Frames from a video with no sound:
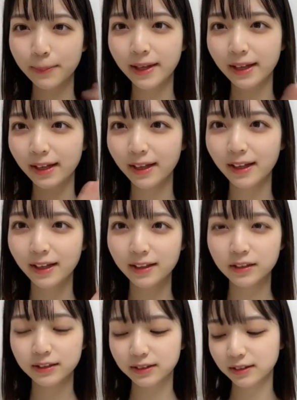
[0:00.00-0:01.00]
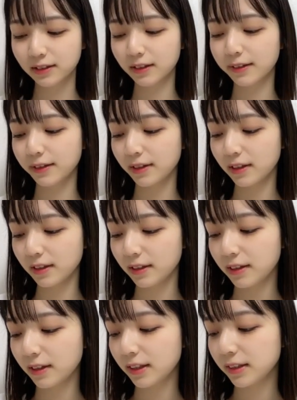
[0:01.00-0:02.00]
まー
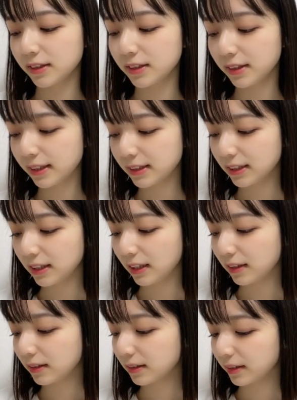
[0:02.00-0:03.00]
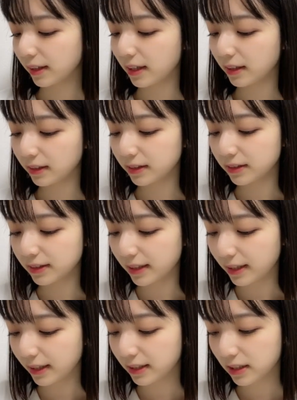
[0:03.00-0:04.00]
す18人研究生
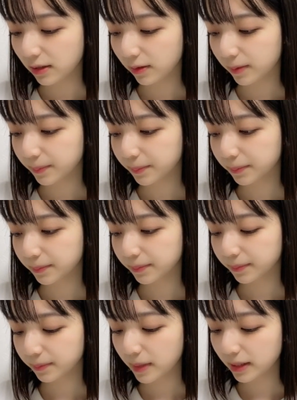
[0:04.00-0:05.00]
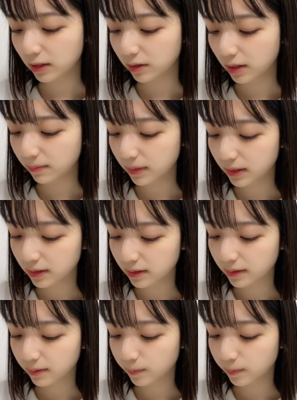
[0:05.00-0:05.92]
一度待っております